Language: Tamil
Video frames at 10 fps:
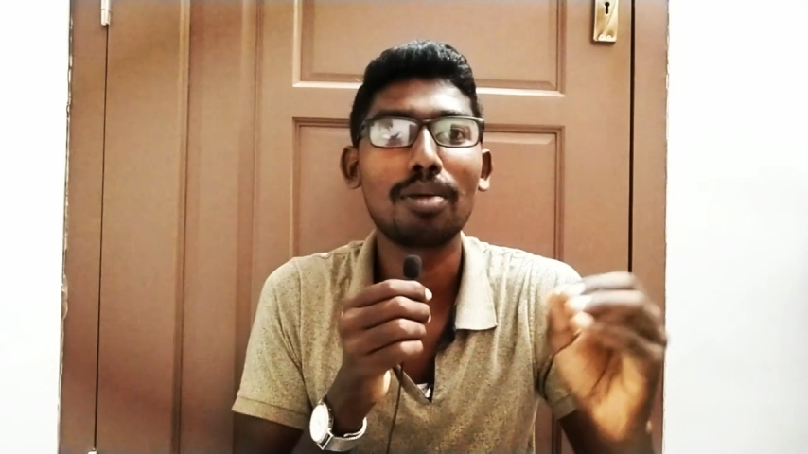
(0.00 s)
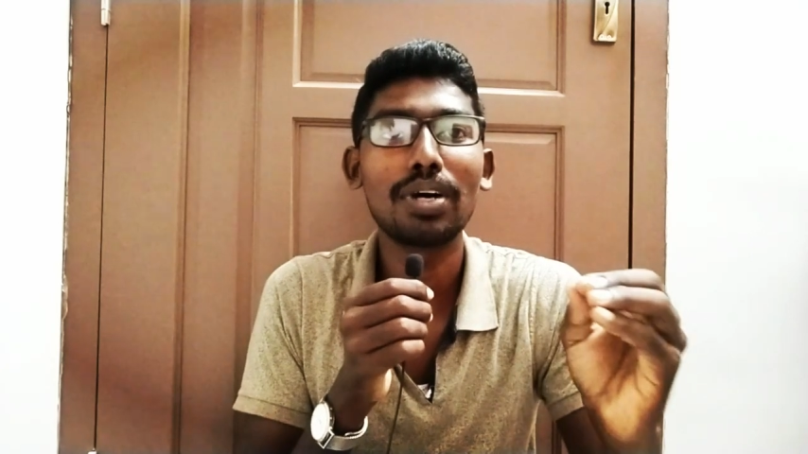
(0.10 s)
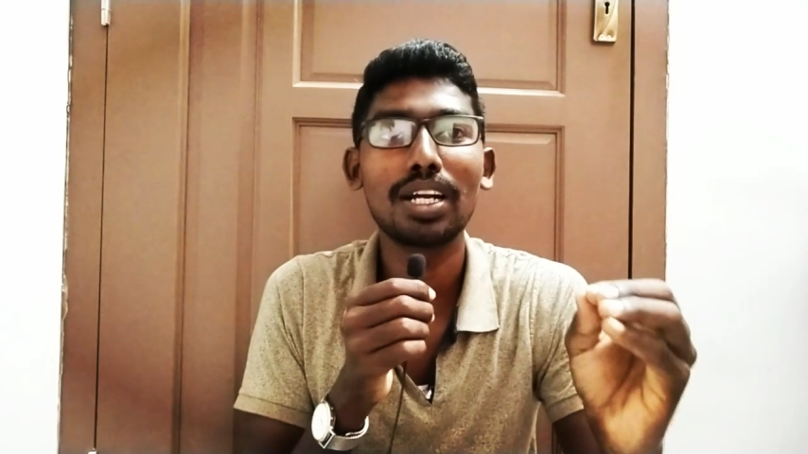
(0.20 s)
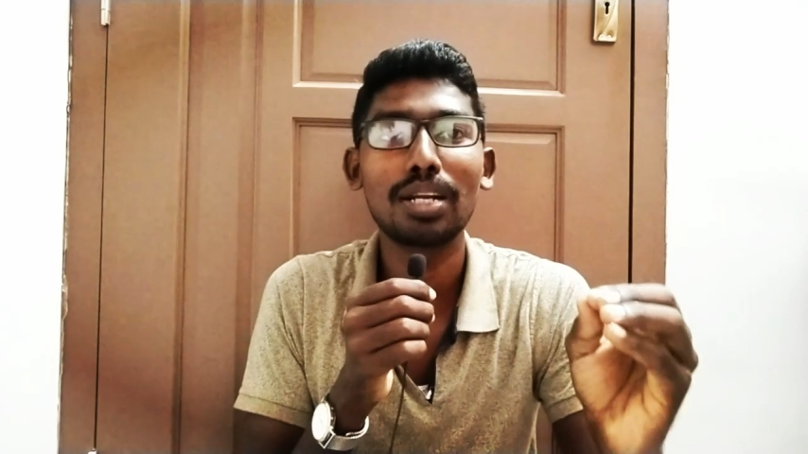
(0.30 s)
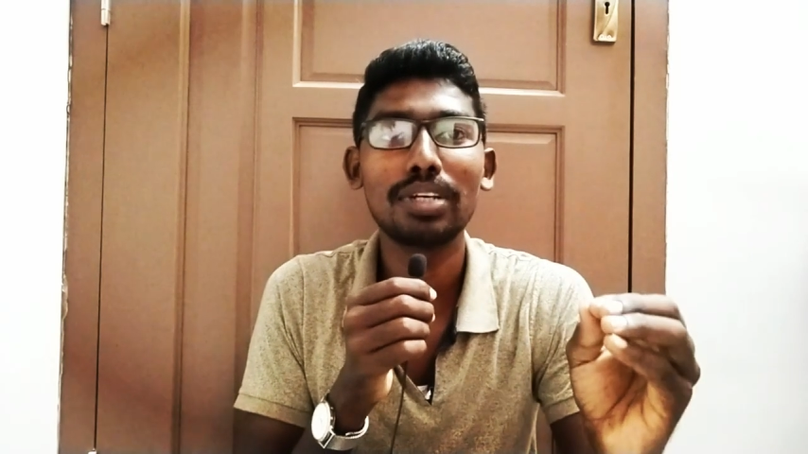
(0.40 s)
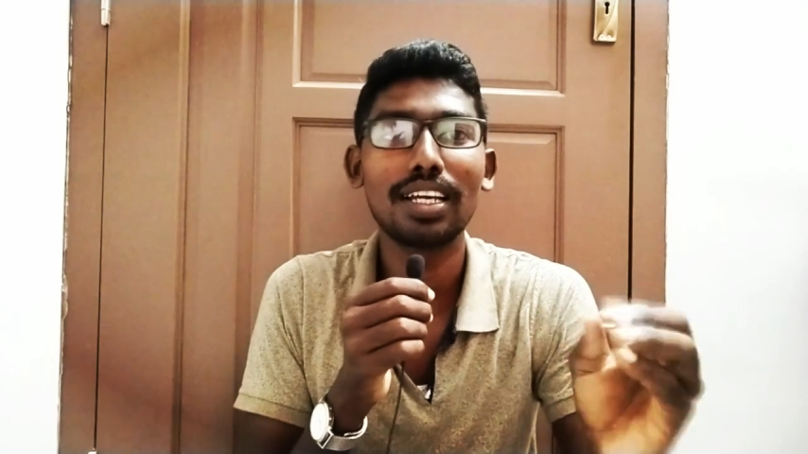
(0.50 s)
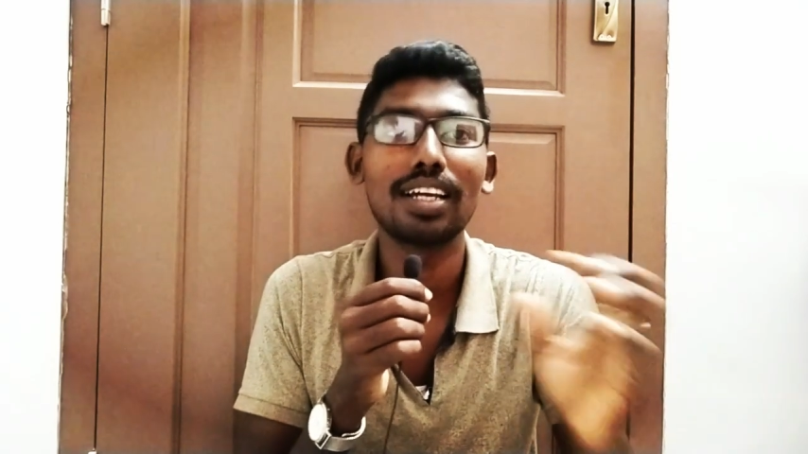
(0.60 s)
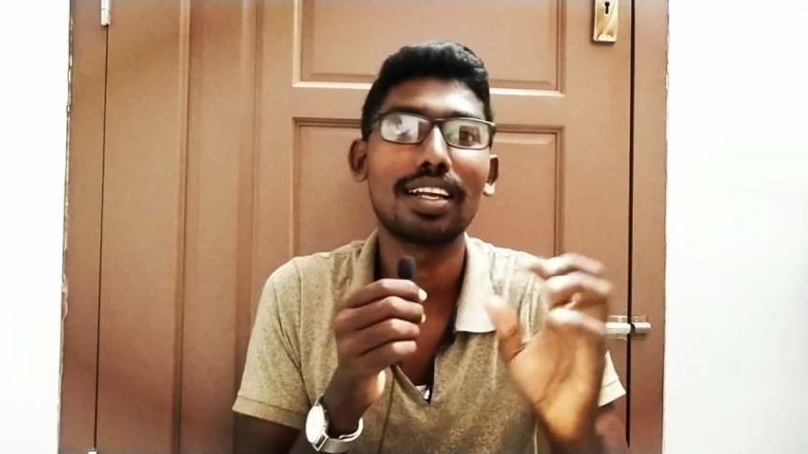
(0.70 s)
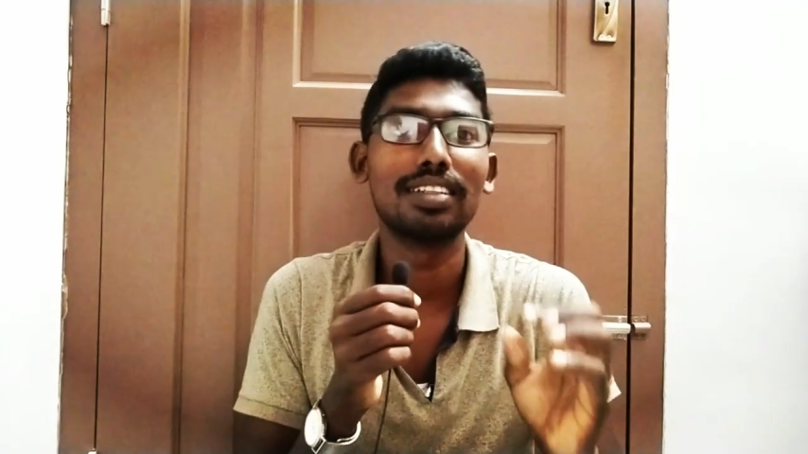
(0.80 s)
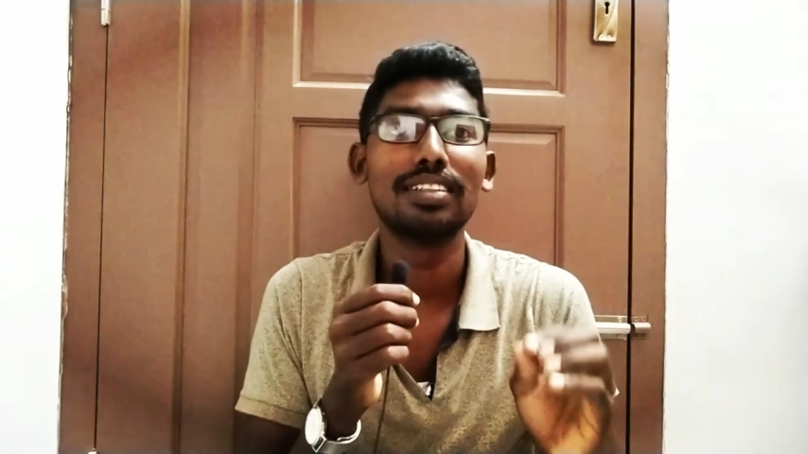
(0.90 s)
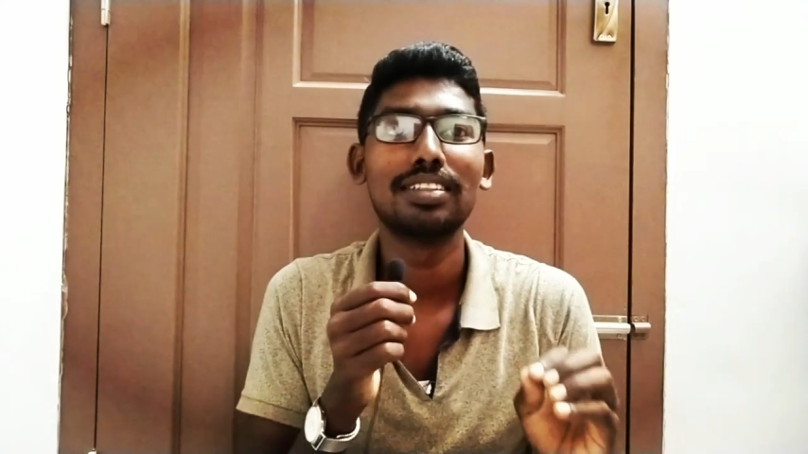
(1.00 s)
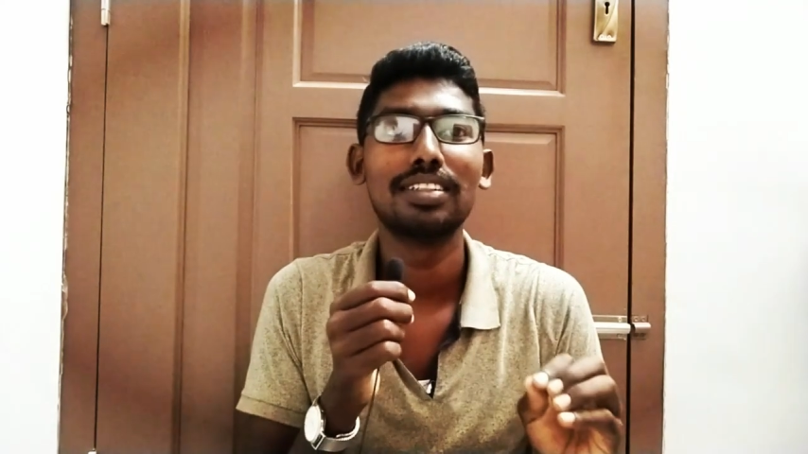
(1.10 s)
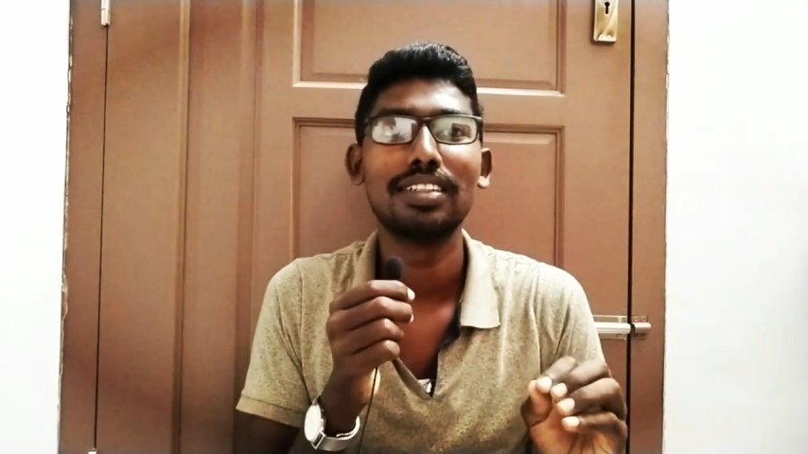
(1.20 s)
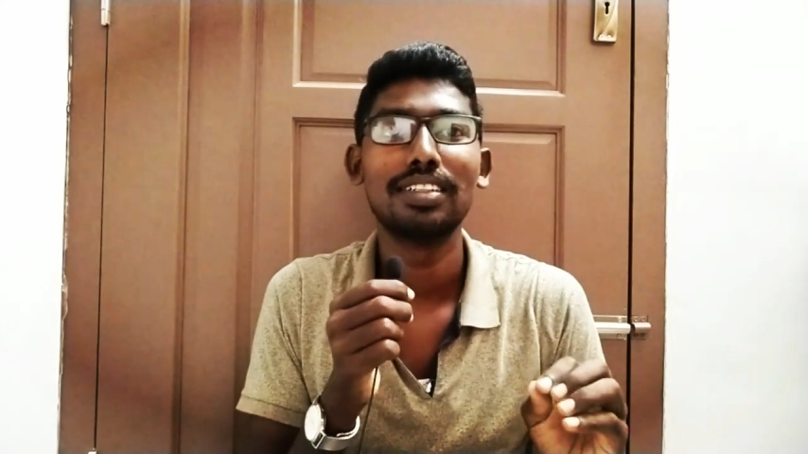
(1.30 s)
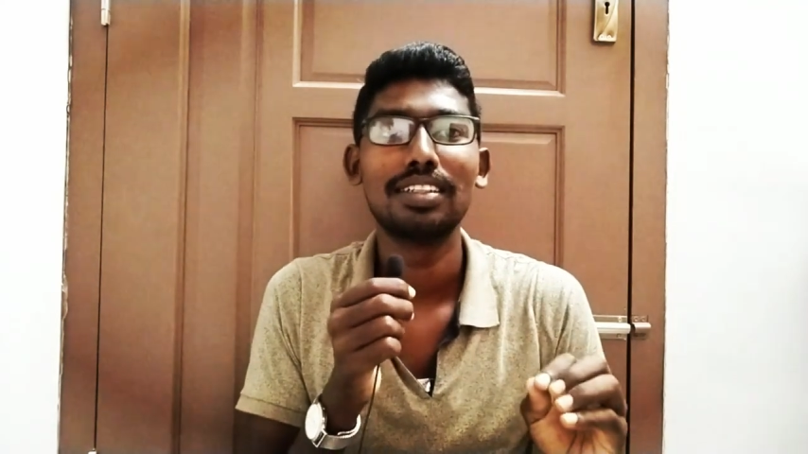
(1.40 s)
அப்பா கிட்ட போய் கேட்குறான்
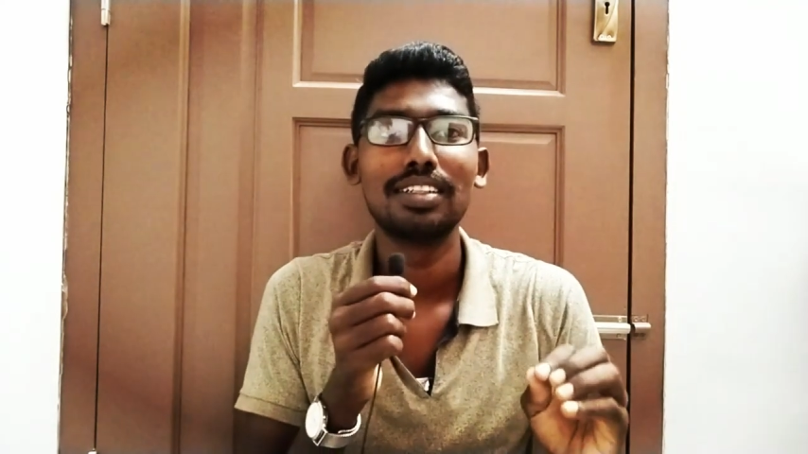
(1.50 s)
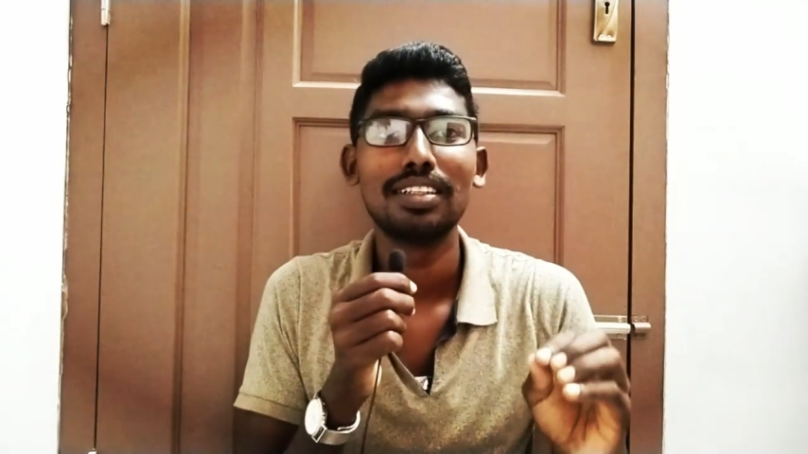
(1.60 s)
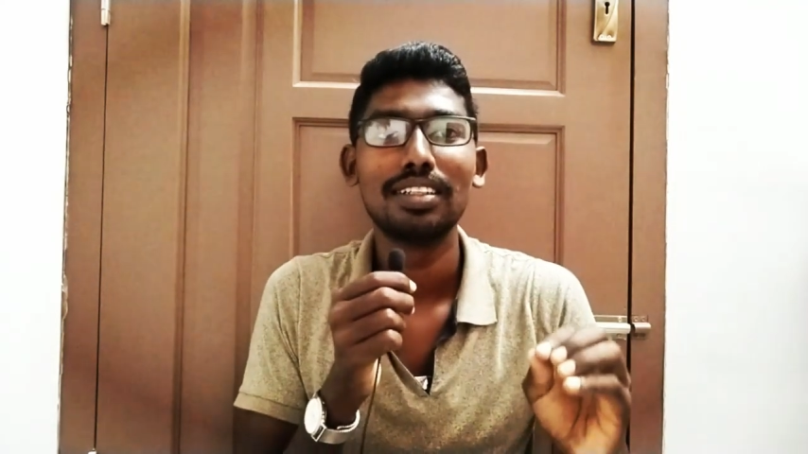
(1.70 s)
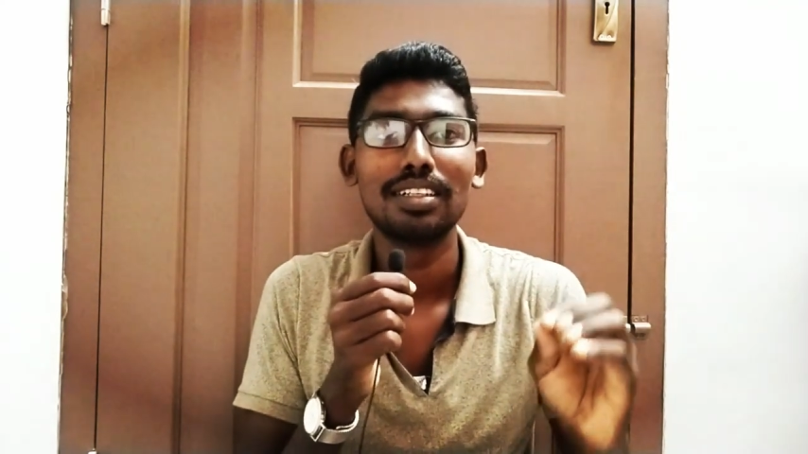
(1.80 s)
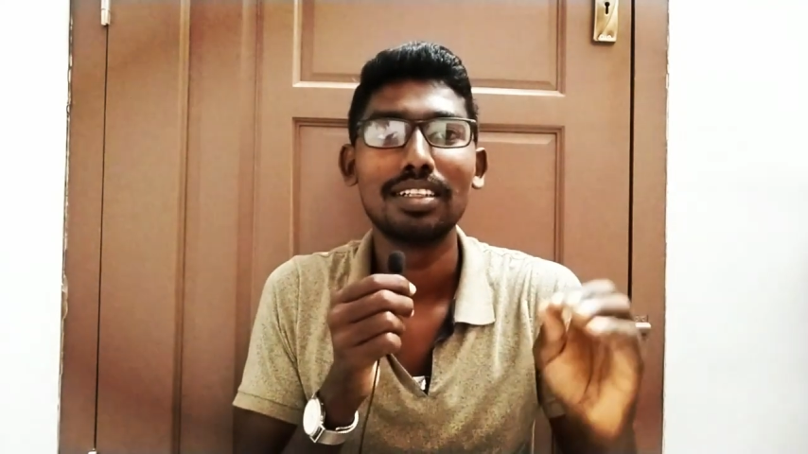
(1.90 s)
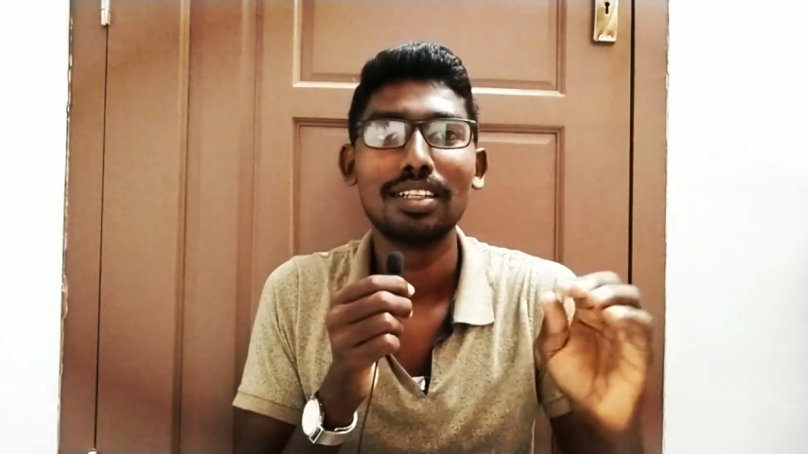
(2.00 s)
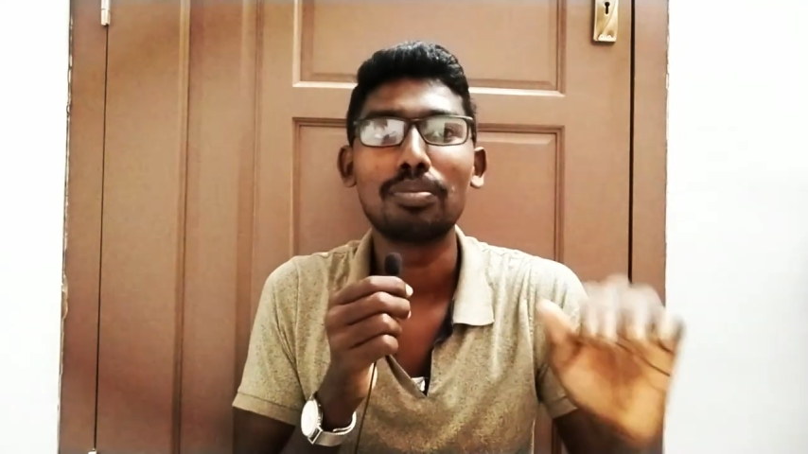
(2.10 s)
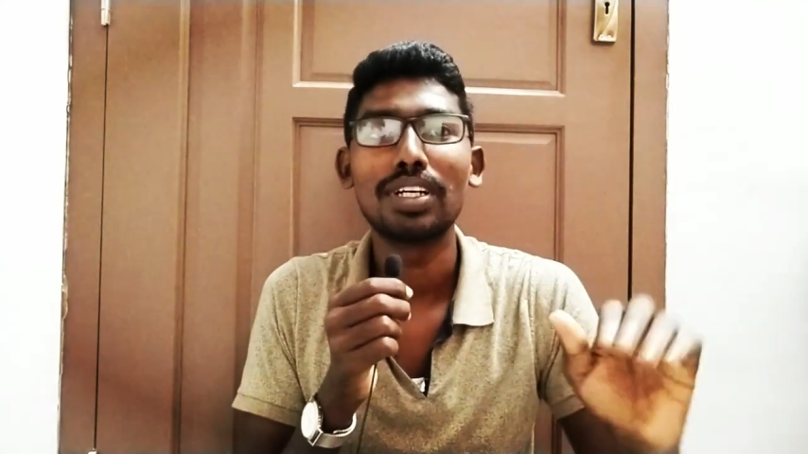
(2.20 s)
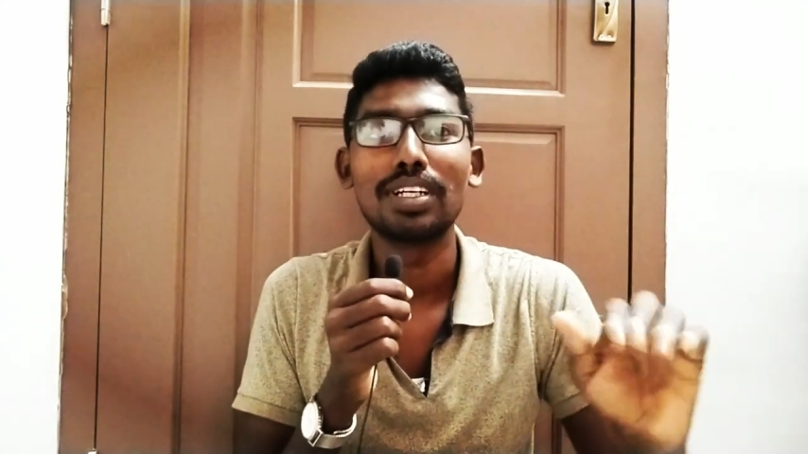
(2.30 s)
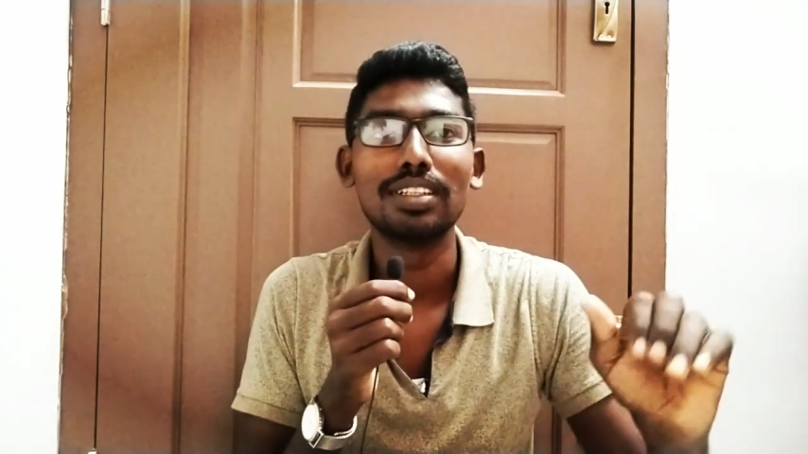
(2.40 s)
எப்பா